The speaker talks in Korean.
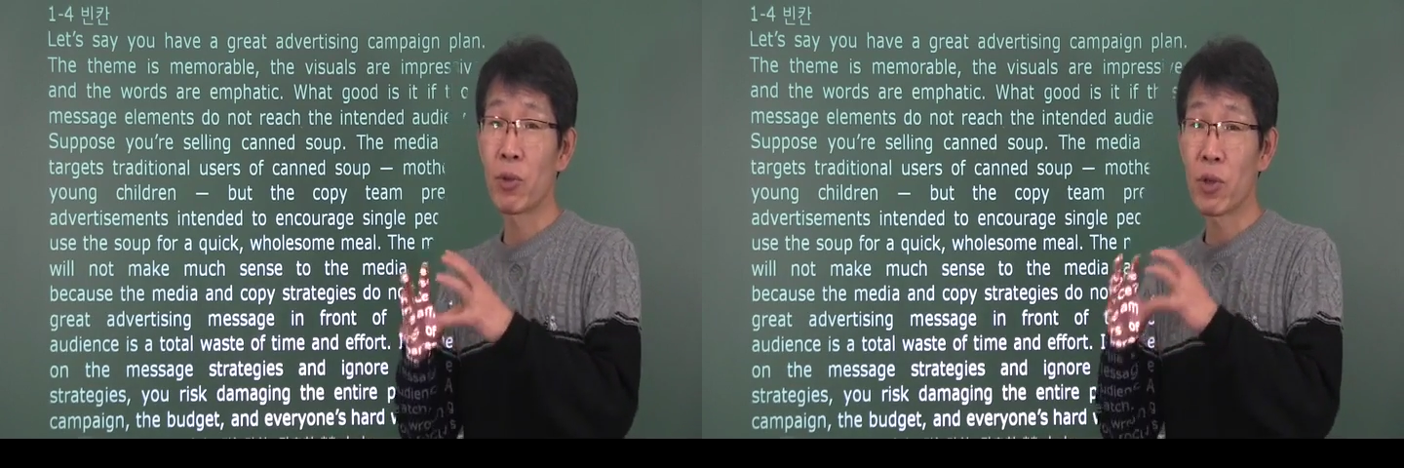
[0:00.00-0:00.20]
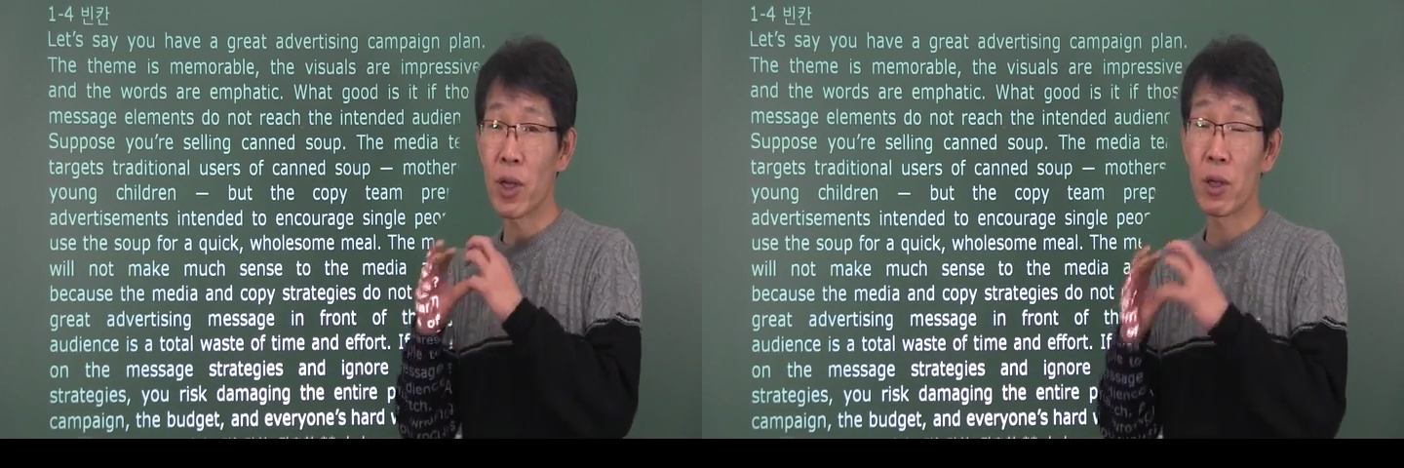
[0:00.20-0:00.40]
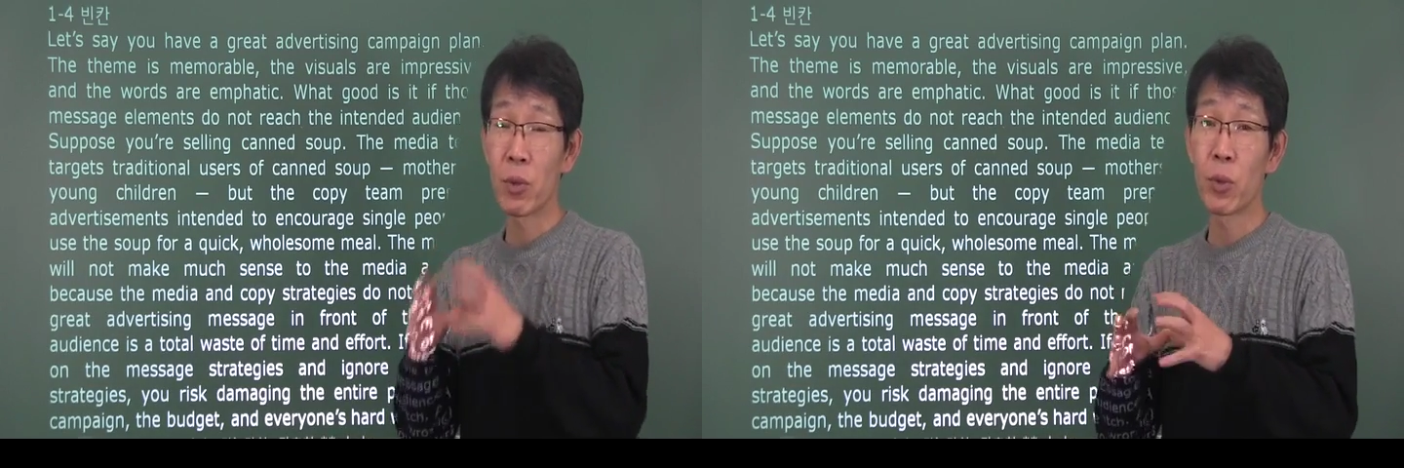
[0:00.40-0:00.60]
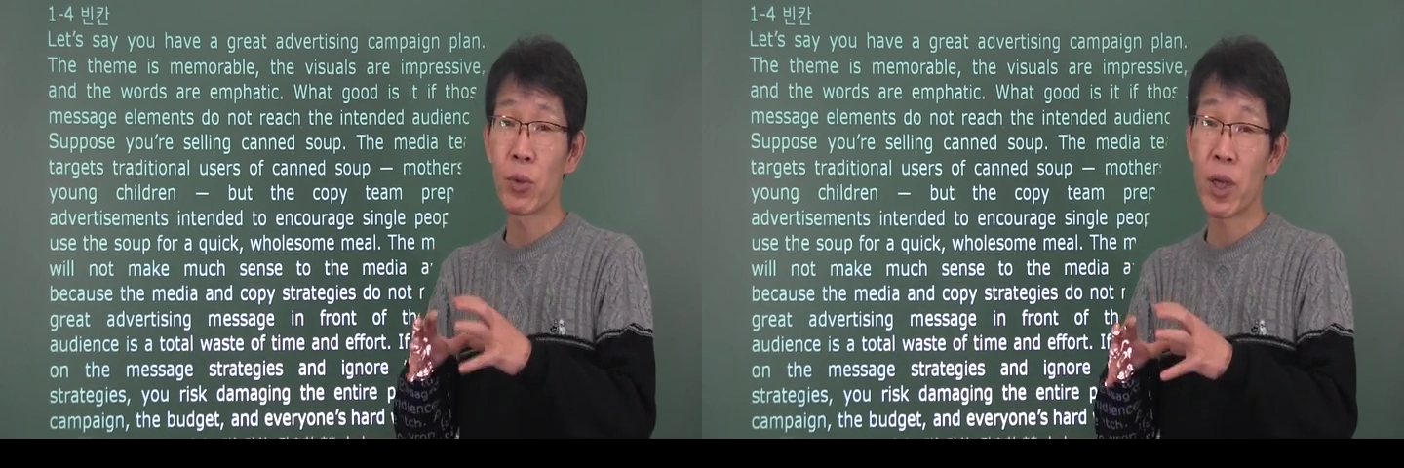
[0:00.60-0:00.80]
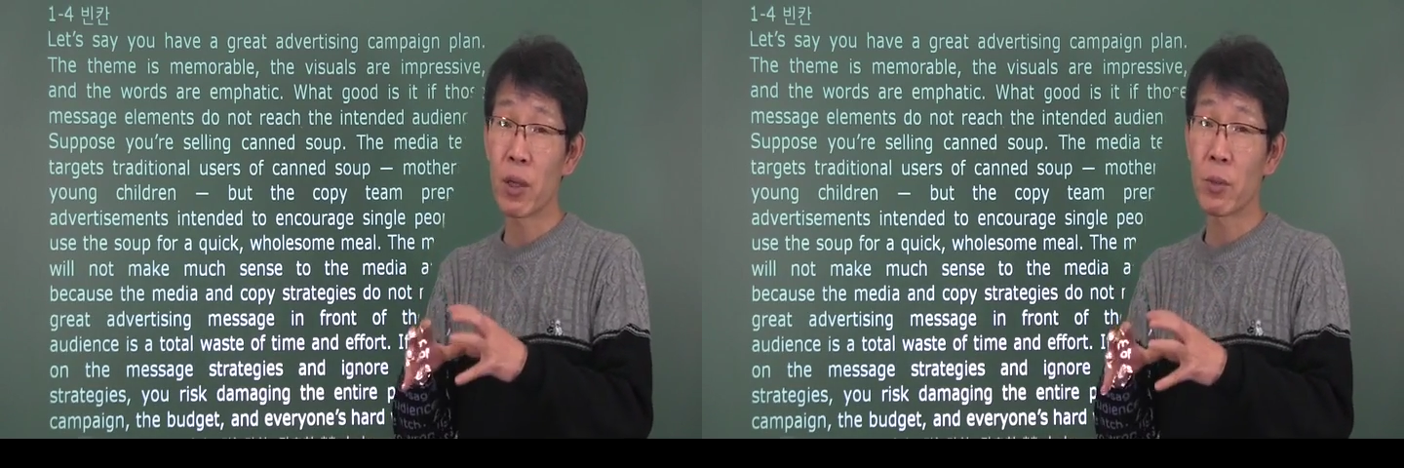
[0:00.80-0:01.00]
보면 제가 그런
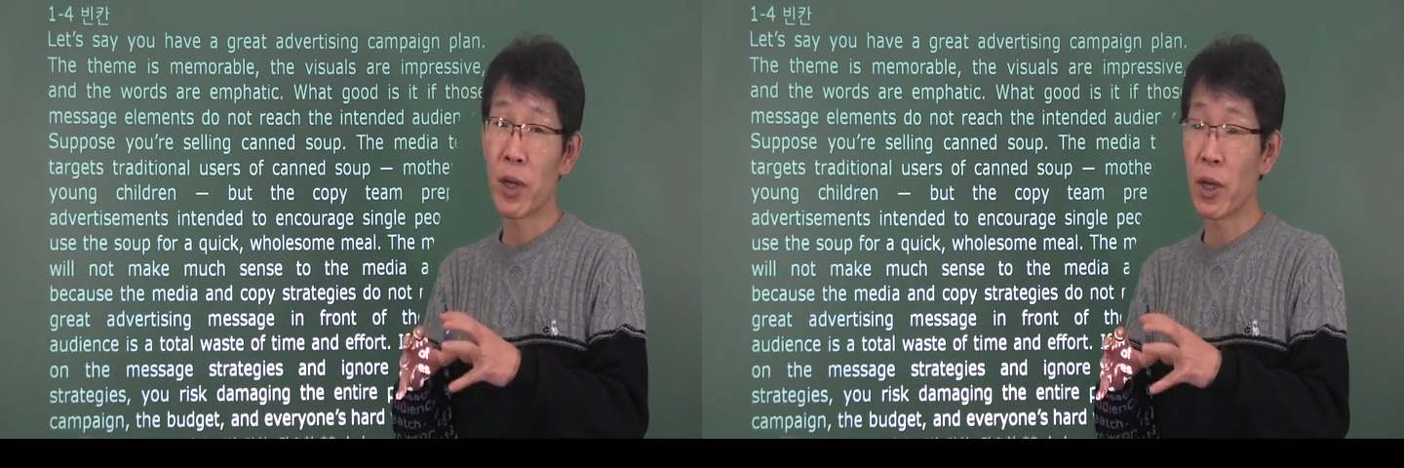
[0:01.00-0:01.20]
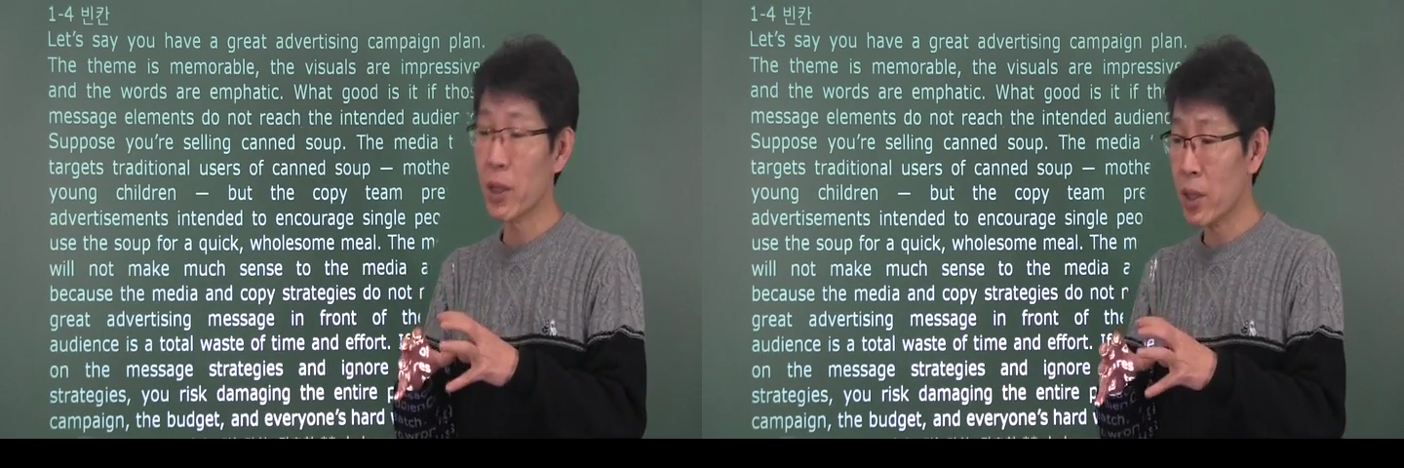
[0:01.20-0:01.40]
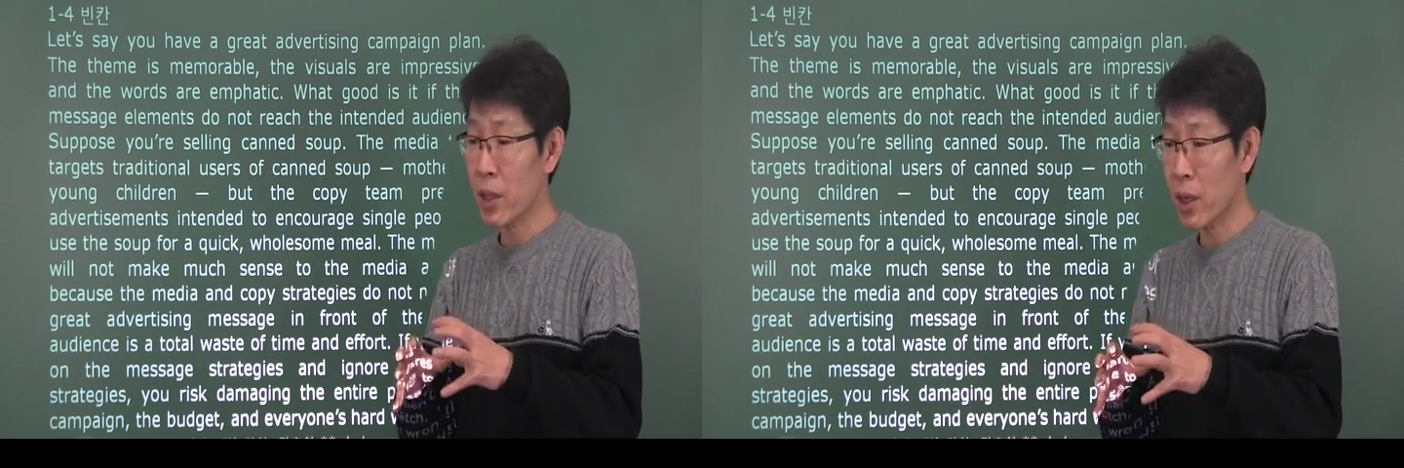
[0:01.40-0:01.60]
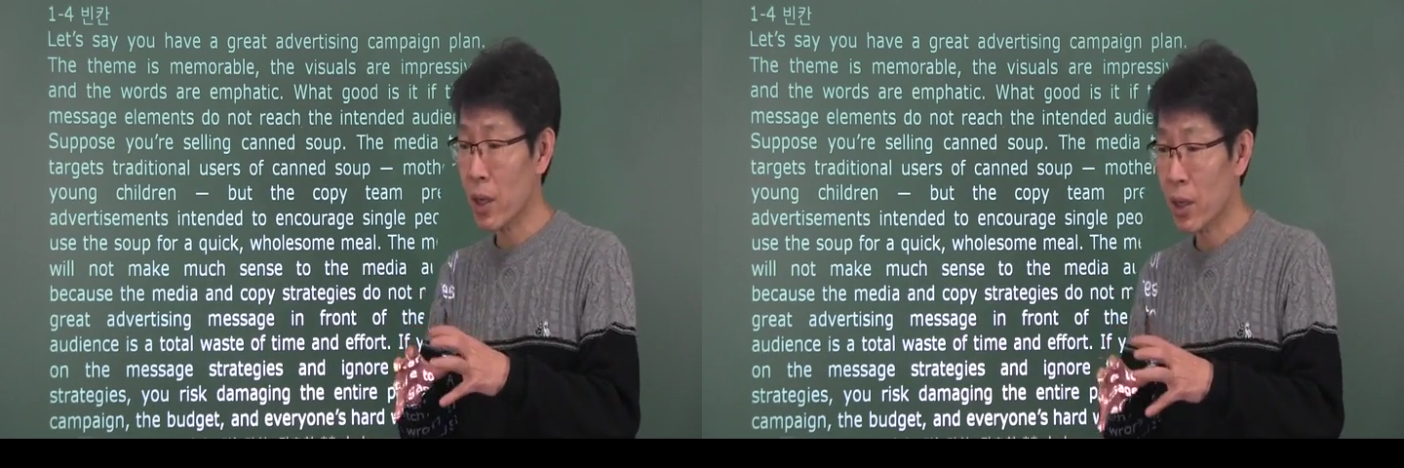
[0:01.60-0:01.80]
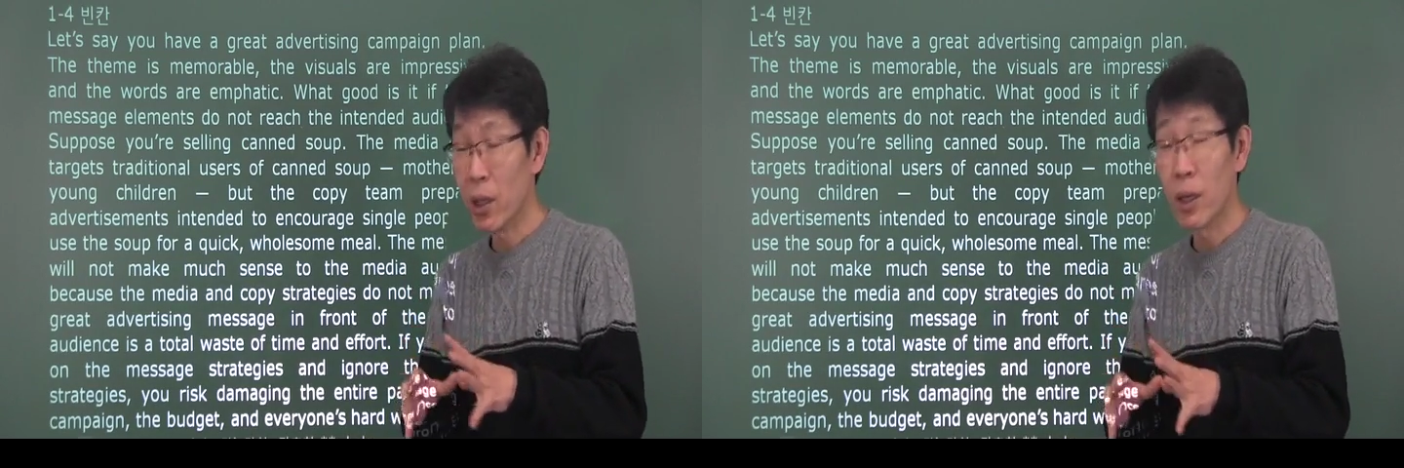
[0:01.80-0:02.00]
부분을 다 설명을 할 테니까